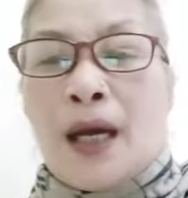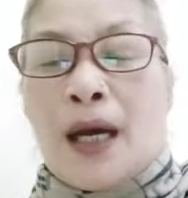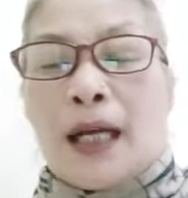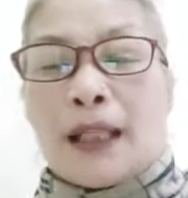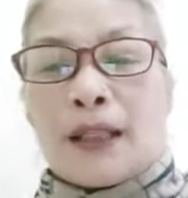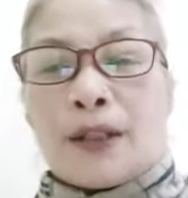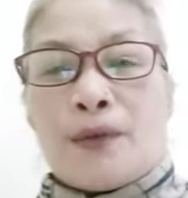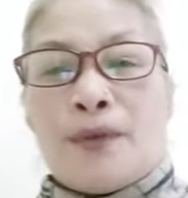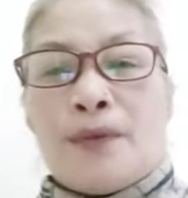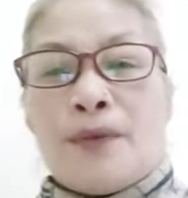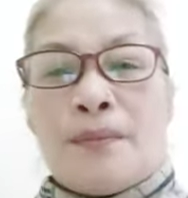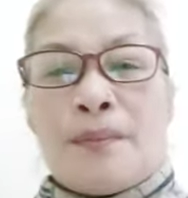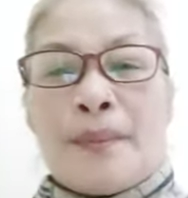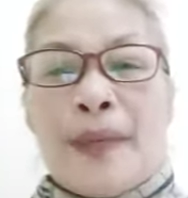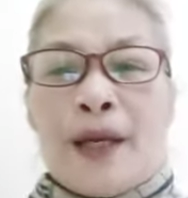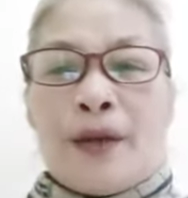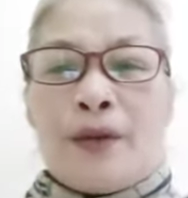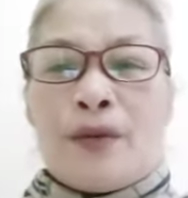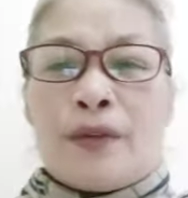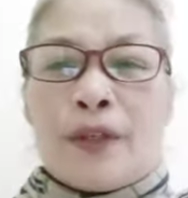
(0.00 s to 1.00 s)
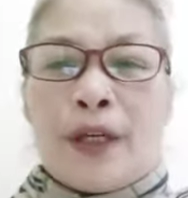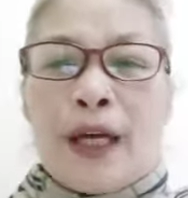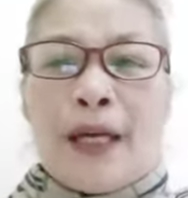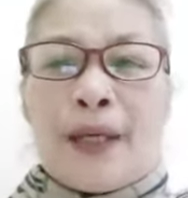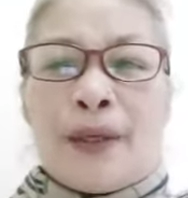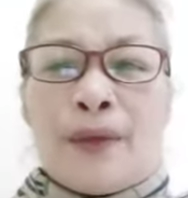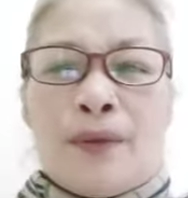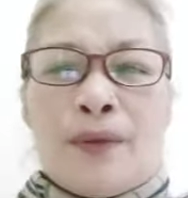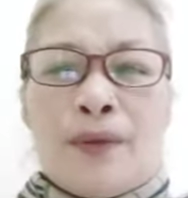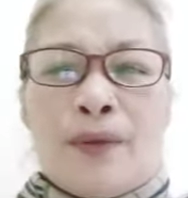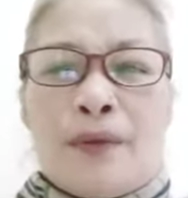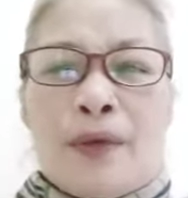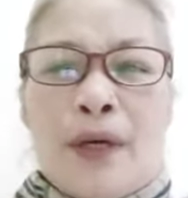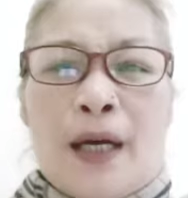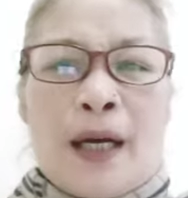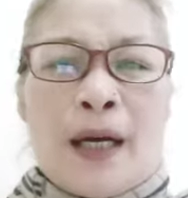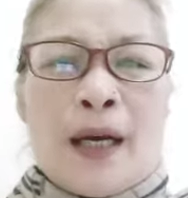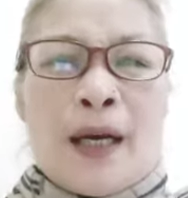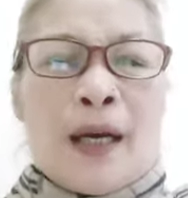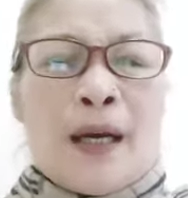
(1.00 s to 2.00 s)
At kung meron kayong
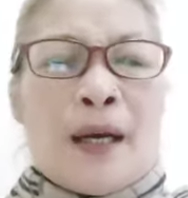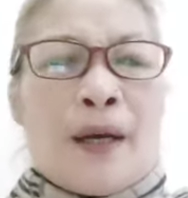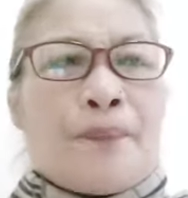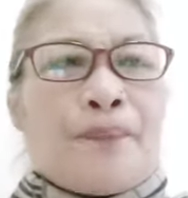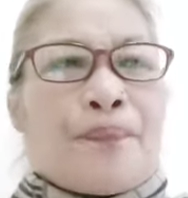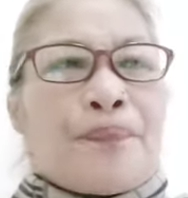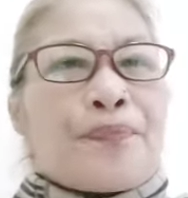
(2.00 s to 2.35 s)
uh,